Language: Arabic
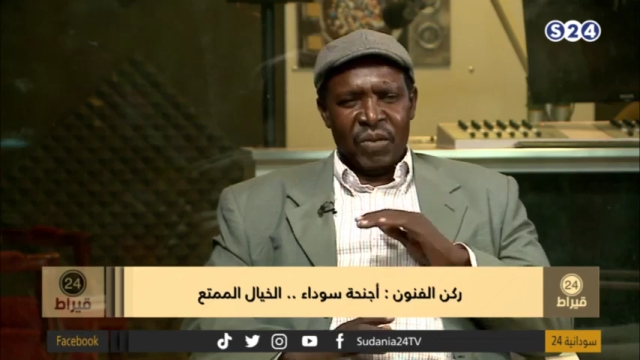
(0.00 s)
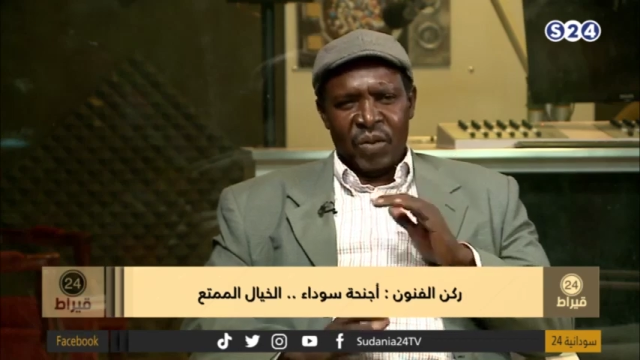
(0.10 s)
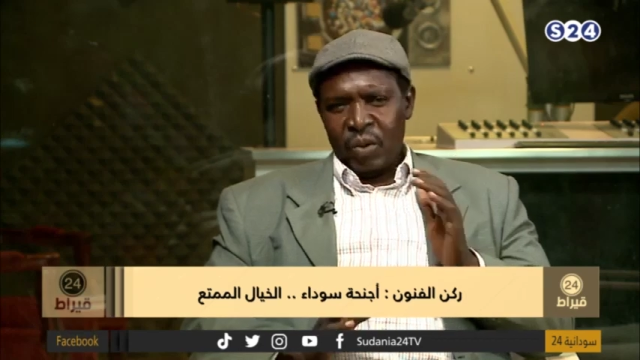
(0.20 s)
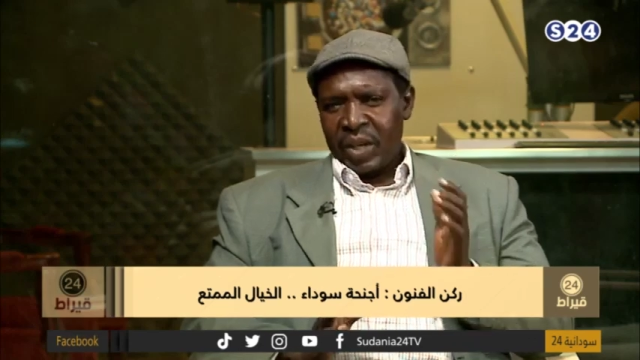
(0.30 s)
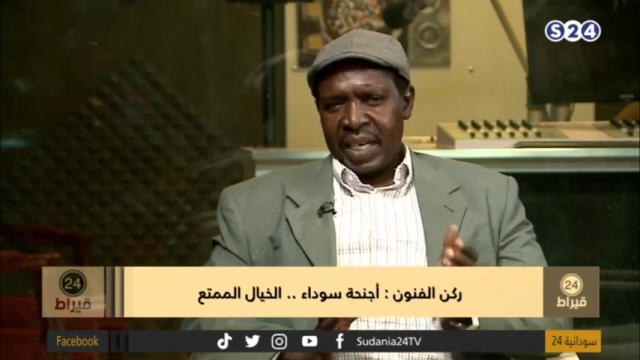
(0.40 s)

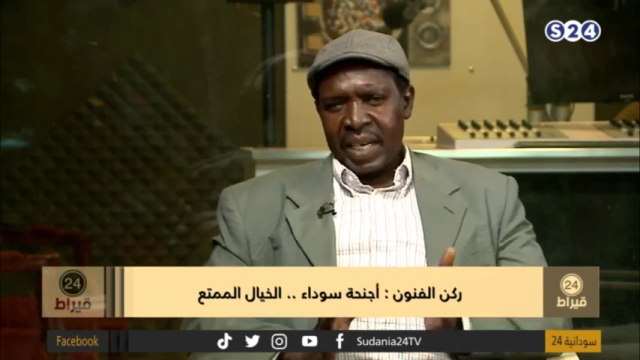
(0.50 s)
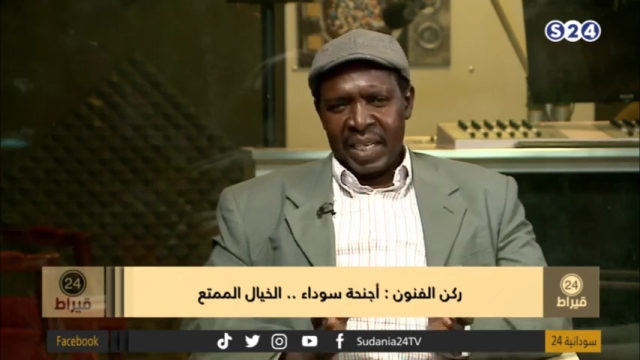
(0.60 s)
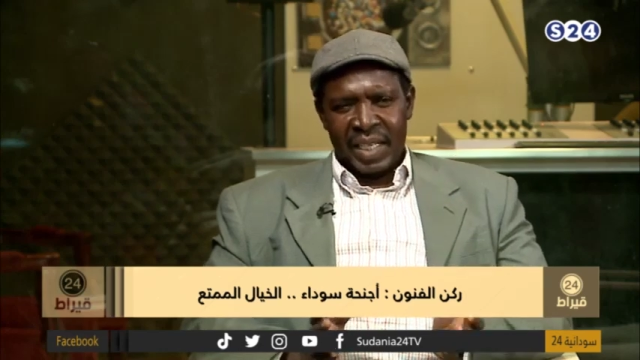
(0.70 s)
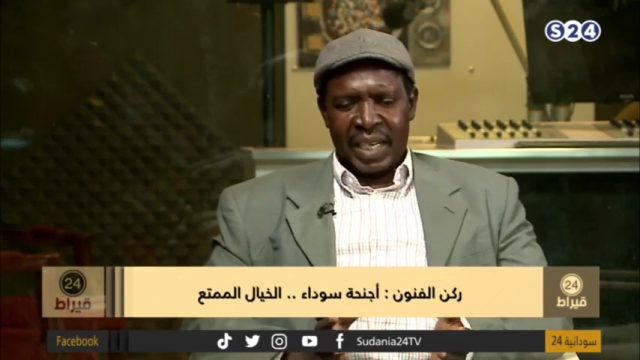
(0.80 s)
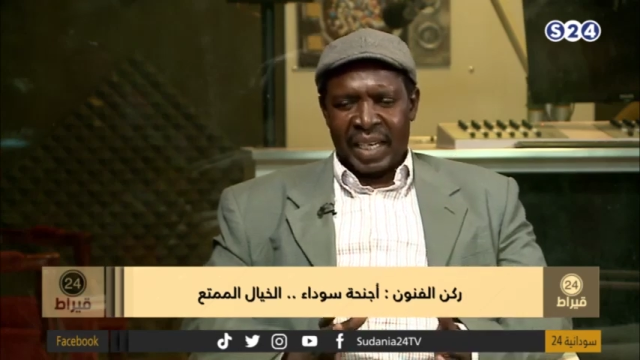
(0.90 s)
في وجه
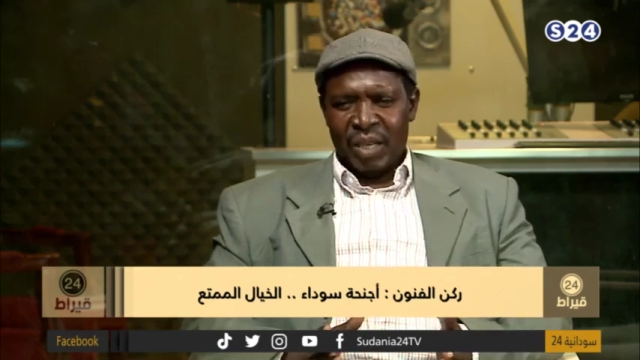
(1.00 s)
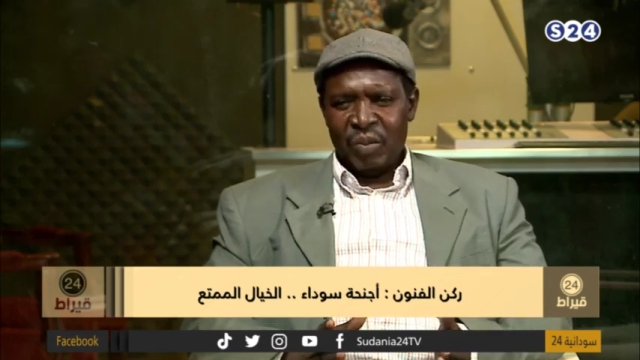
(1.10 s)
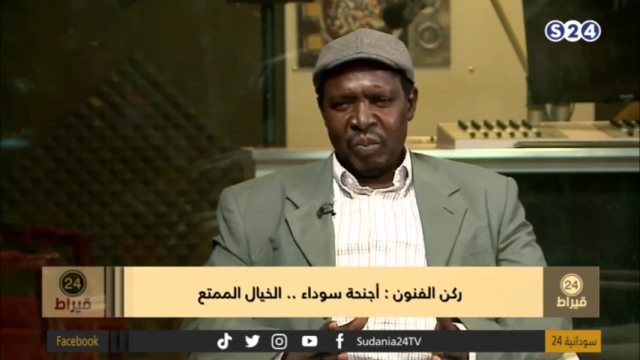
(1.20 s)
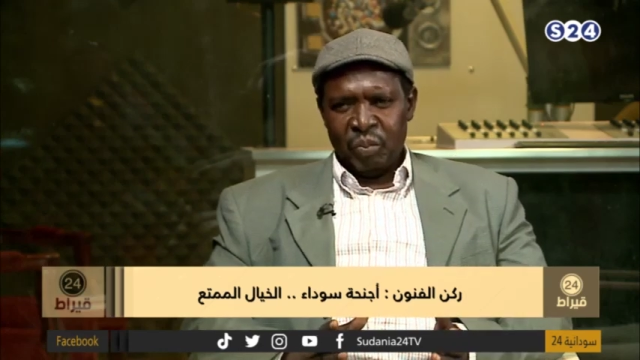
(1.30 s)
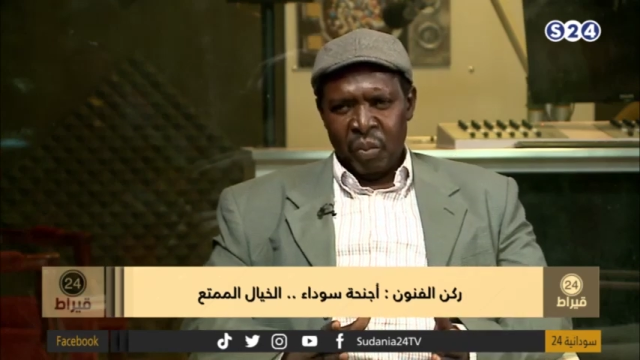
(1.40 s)
هذا العالم
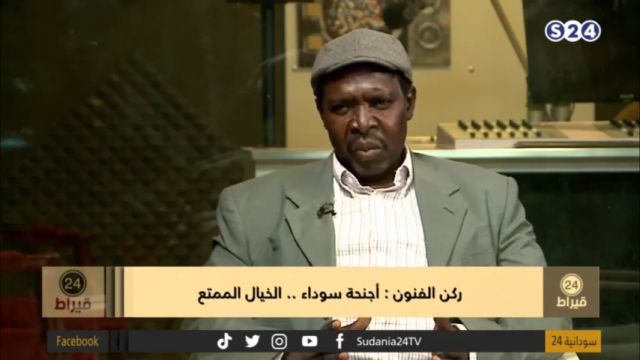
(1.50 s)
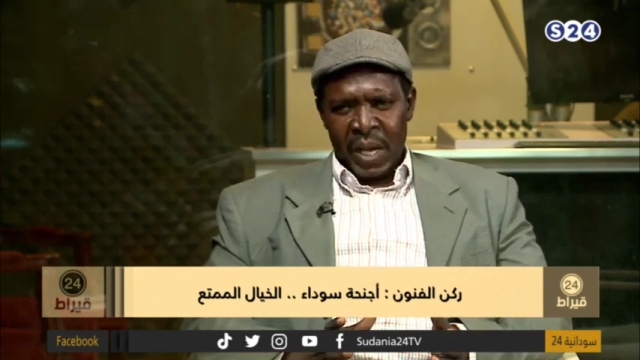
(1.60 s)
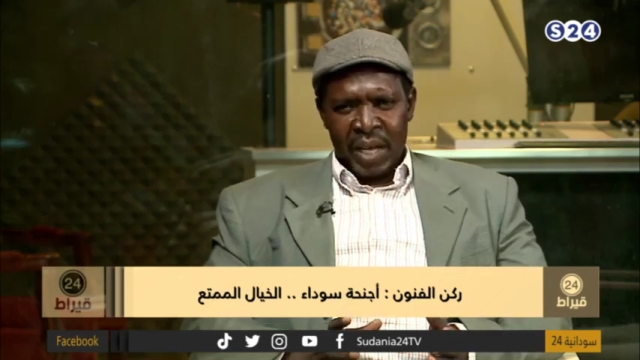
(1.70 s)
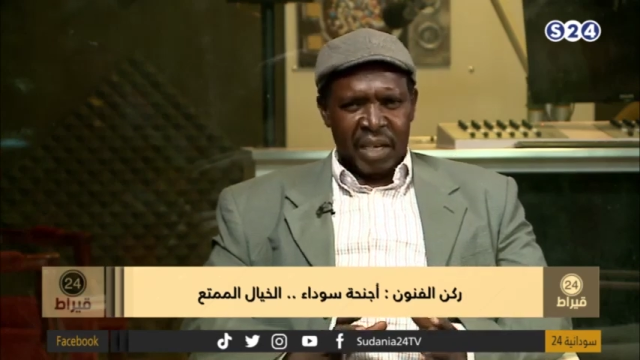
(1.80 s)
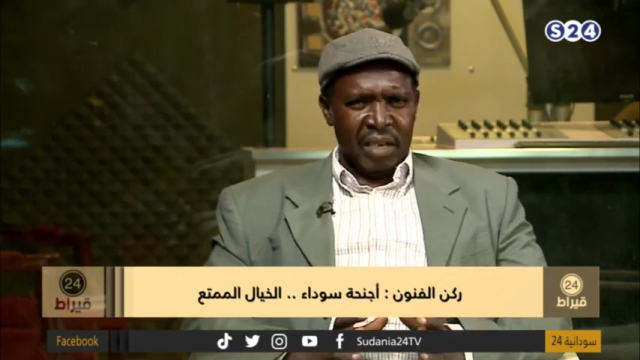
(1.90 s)

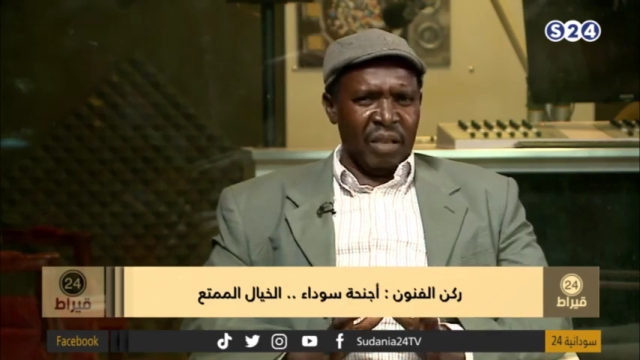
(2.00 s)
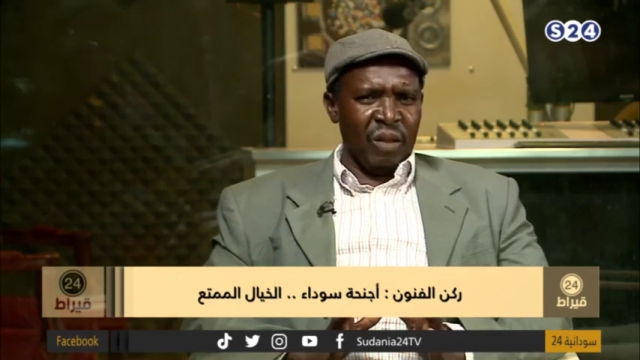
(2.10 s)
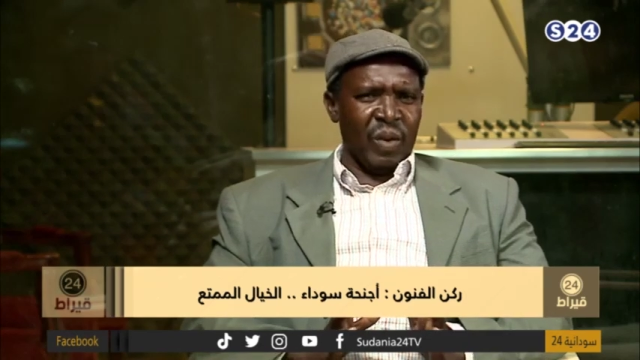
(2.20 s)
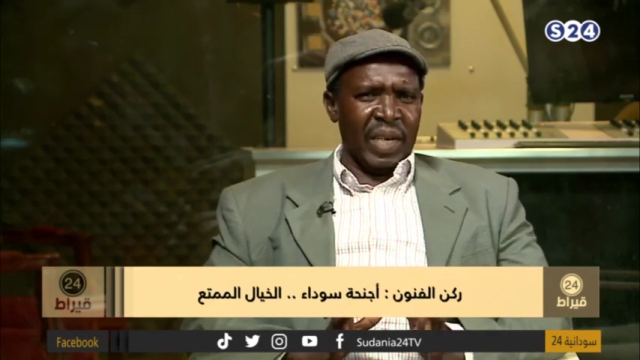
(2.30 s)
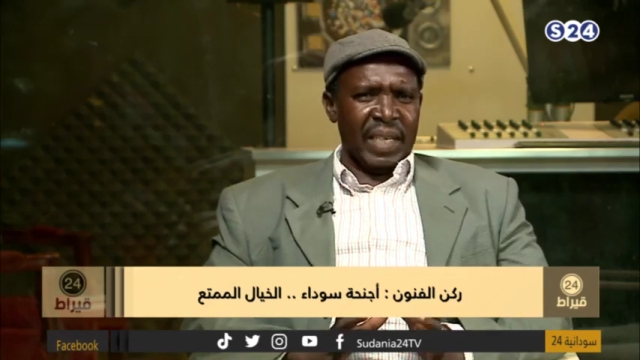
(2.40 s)
أكيد
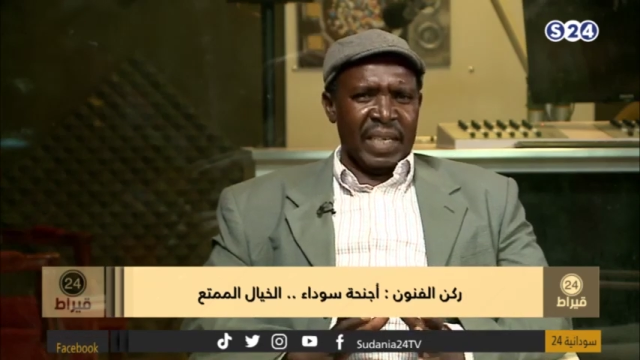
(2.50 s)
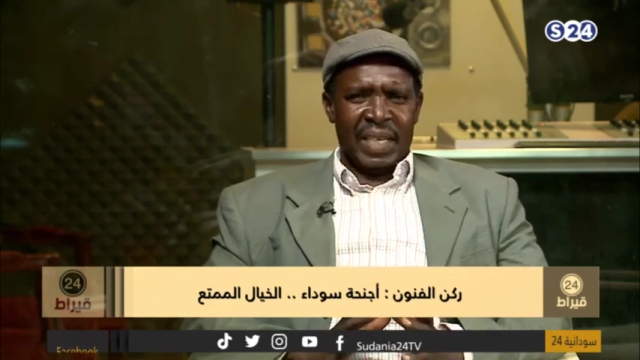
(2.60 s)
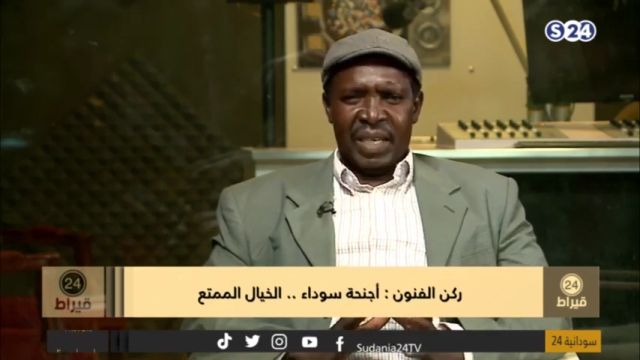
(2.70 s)
لو كان